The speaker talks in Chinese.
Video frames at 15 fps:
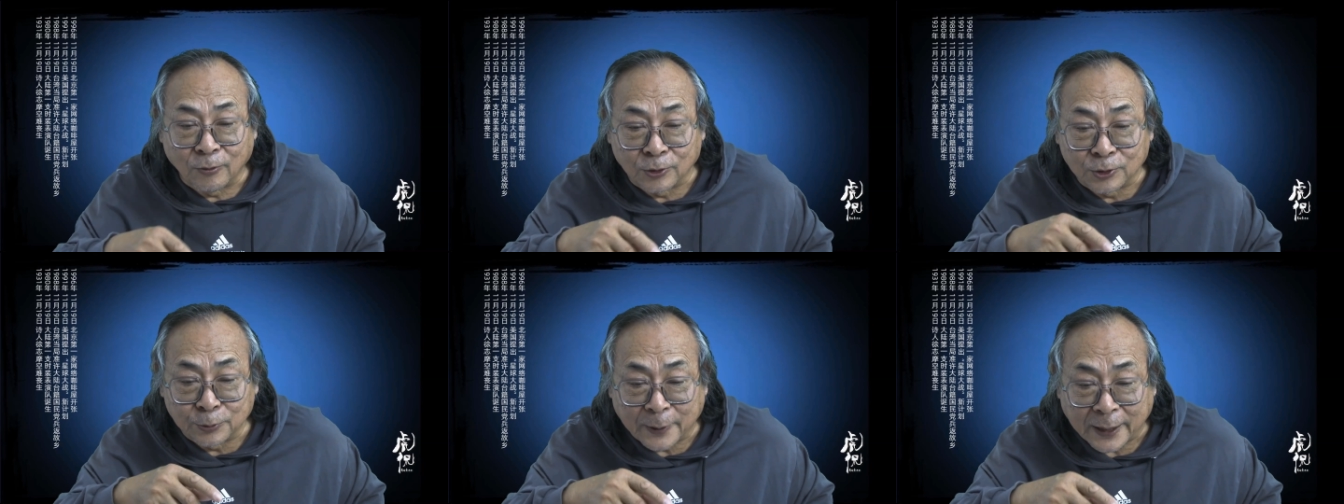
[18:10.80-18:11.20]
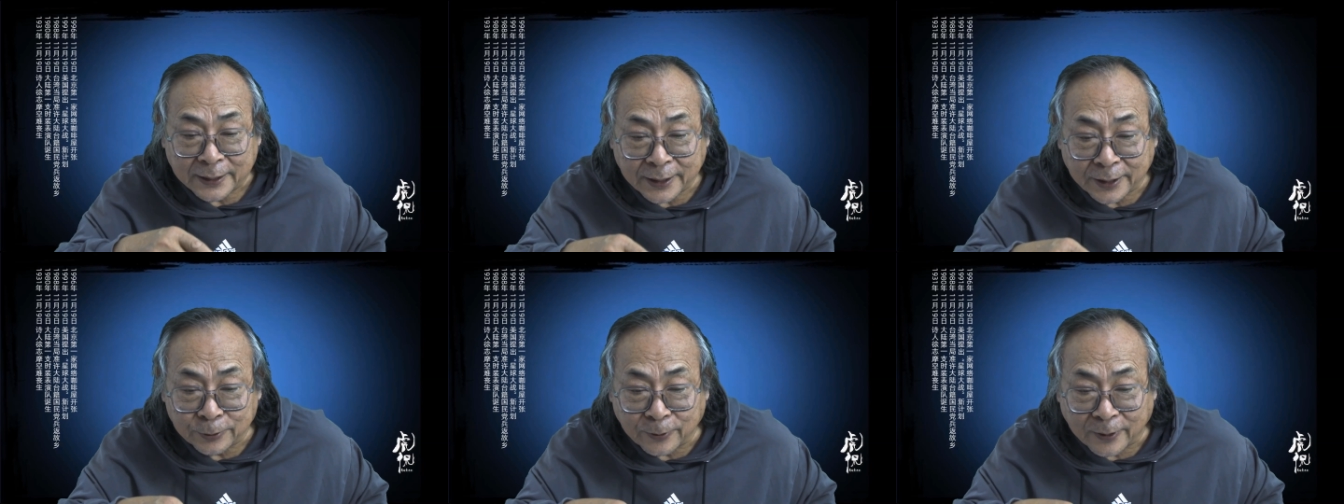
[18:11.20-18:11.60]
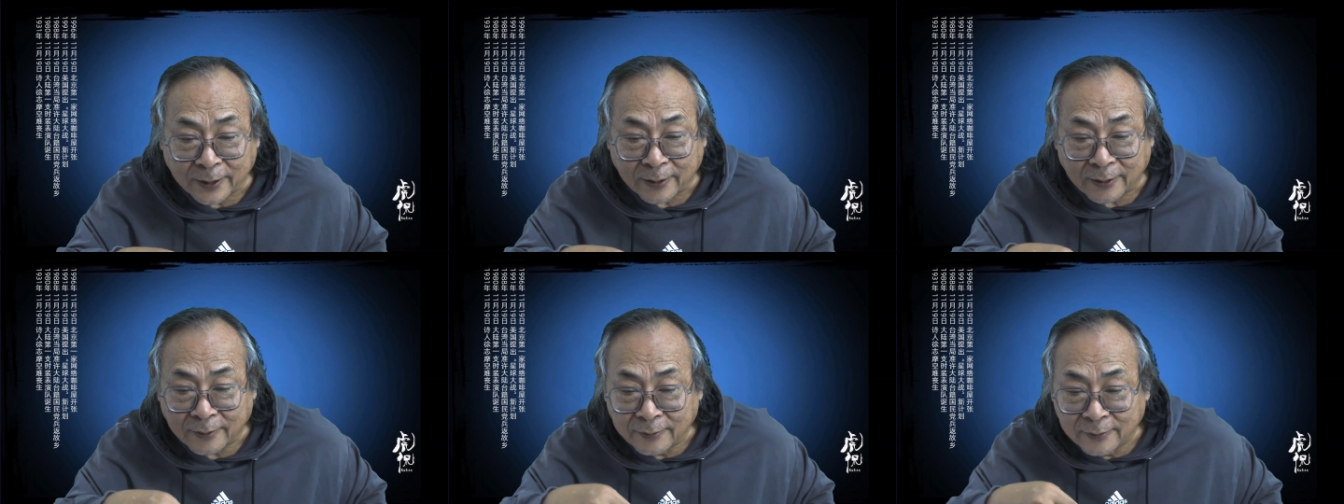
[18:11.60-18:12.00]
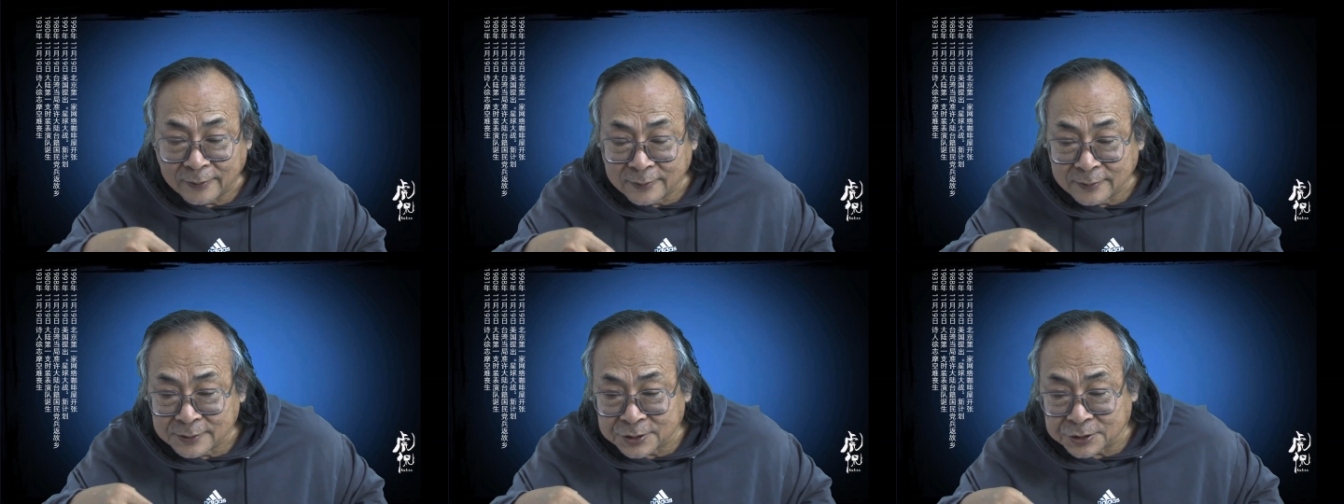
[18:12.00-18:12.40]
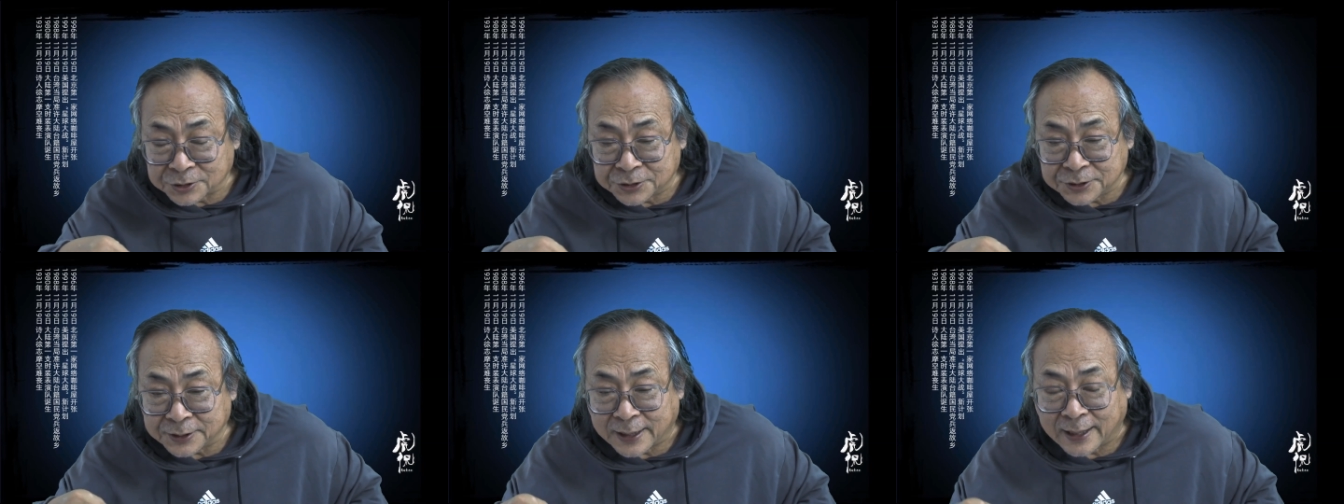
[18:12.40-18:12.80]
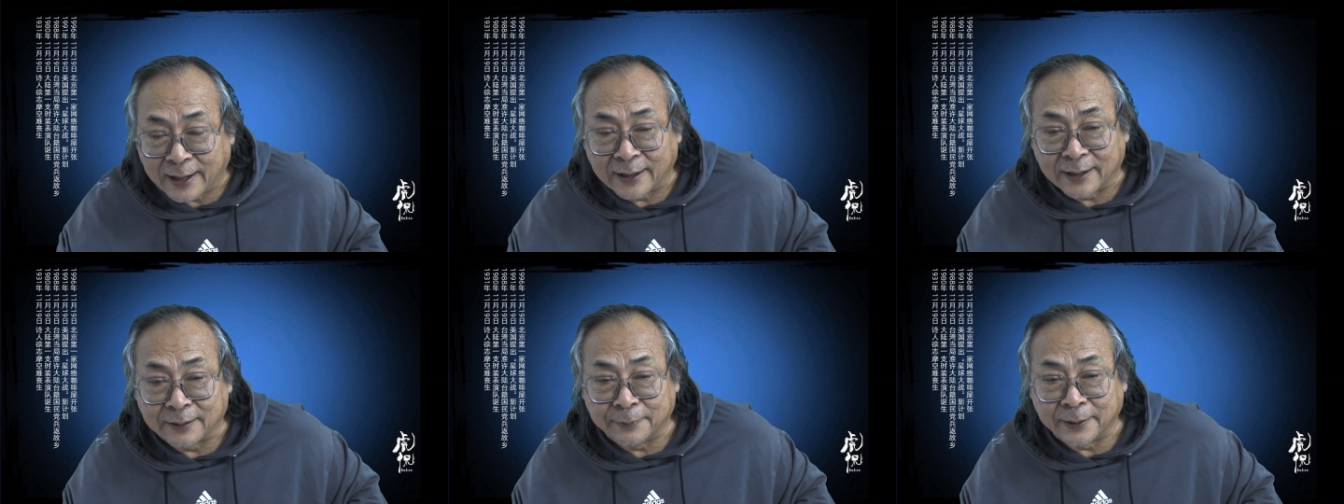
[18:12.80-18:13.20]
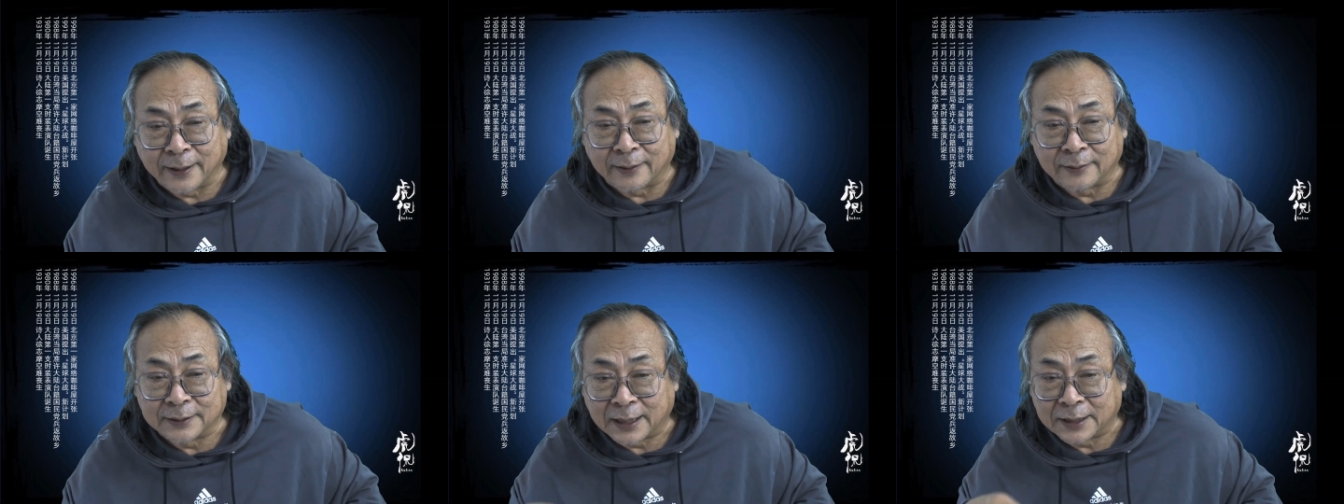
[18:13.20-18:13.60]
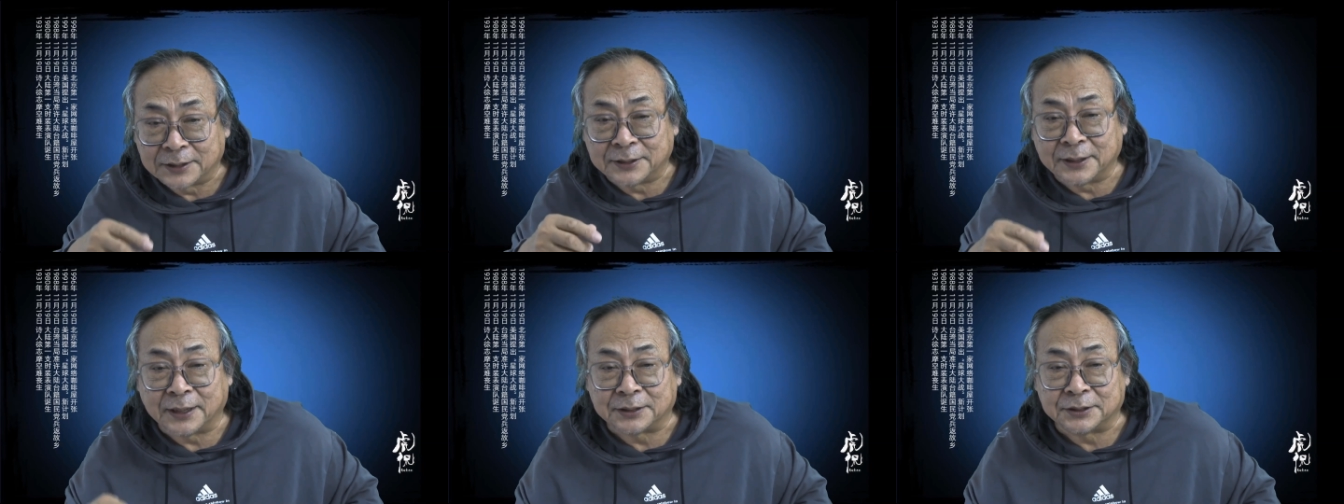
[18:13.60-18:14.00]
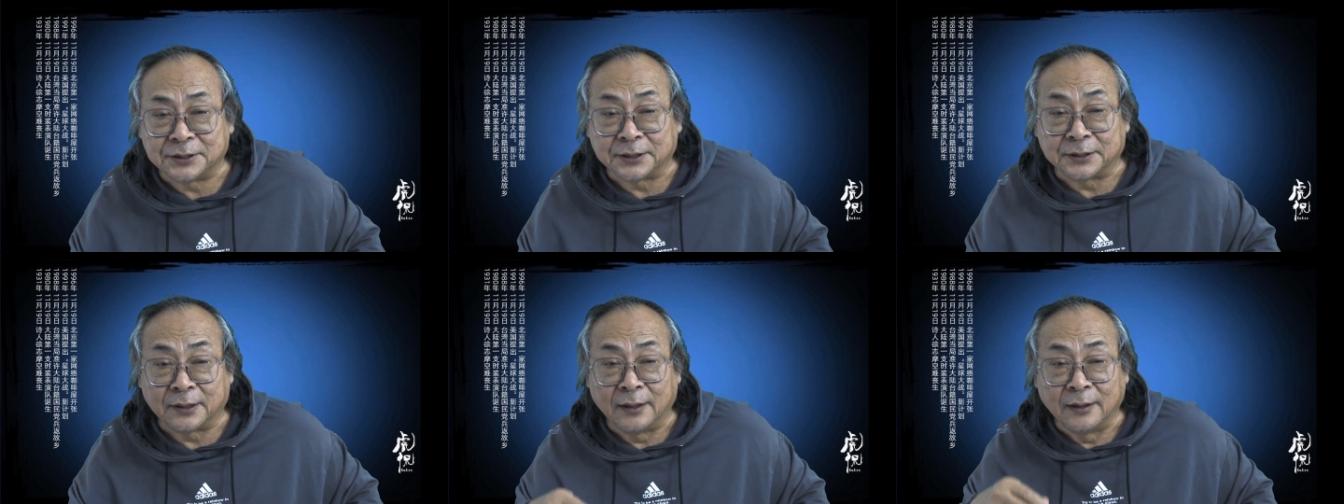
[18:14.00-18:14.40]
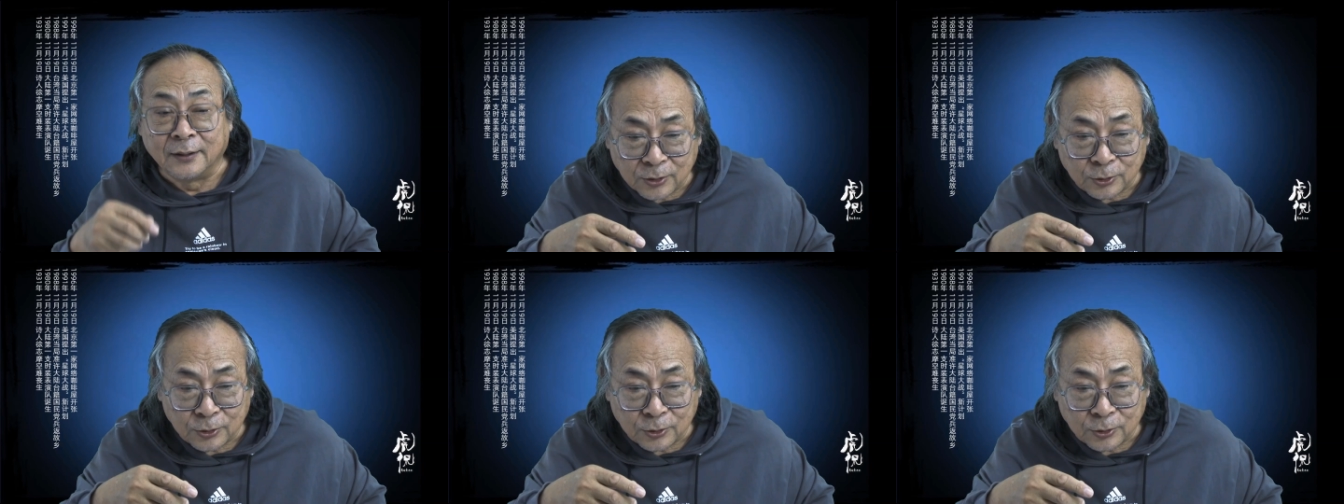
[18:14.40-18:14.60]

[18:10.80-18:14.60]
我就把这一段啊仔细看了一遍啊，他是这样写的，